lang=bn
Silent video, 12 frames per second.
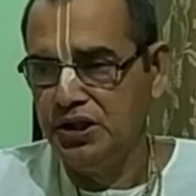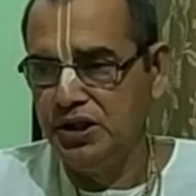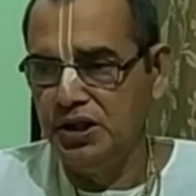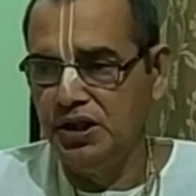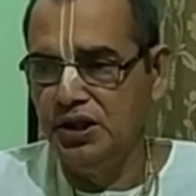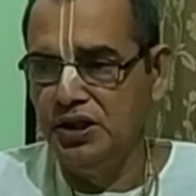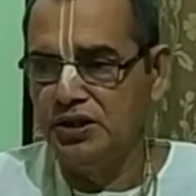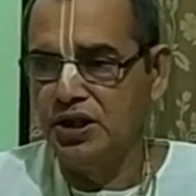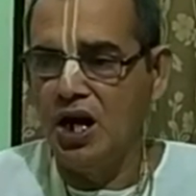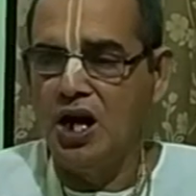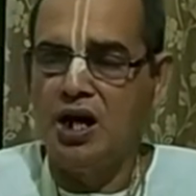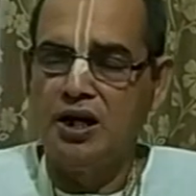তিনি
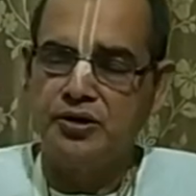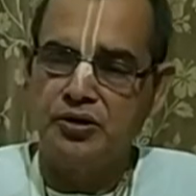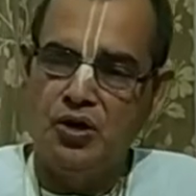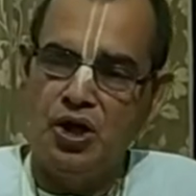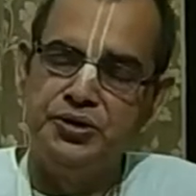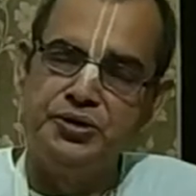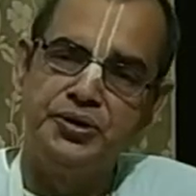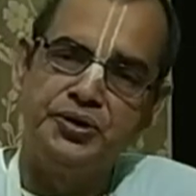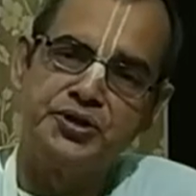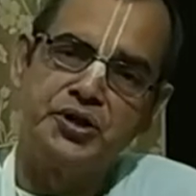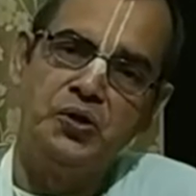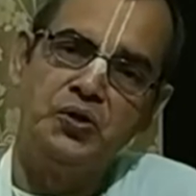তার
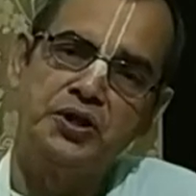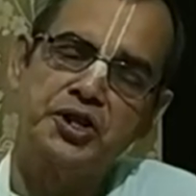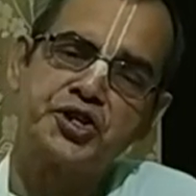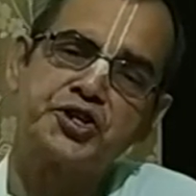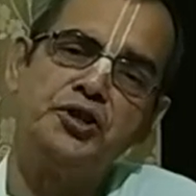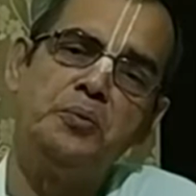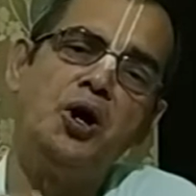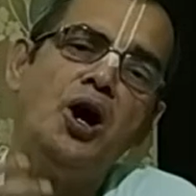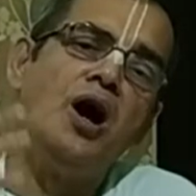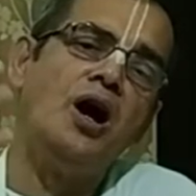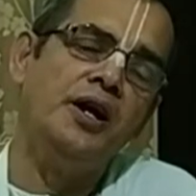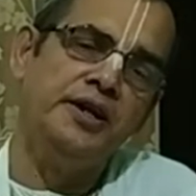অন্তর ছিল
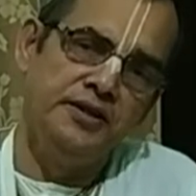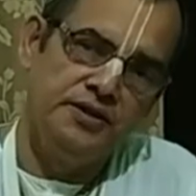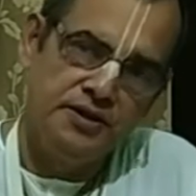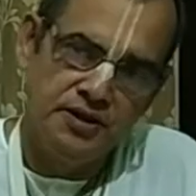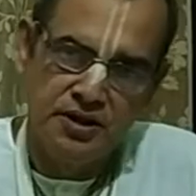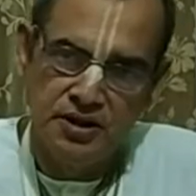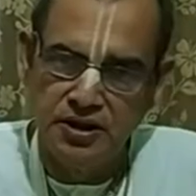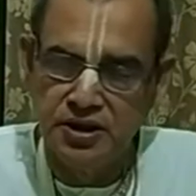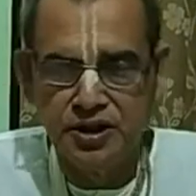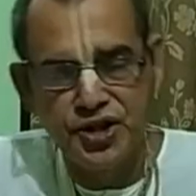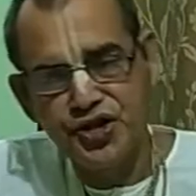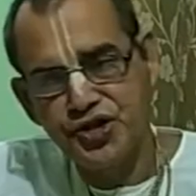কৃষ্ণময়
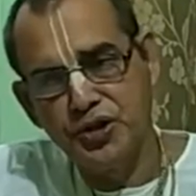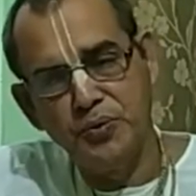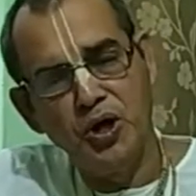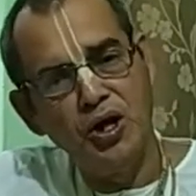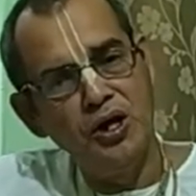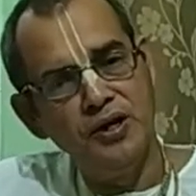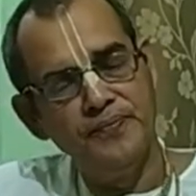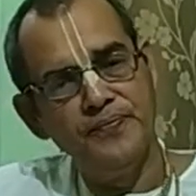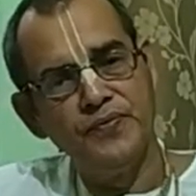কৃষ্ণময়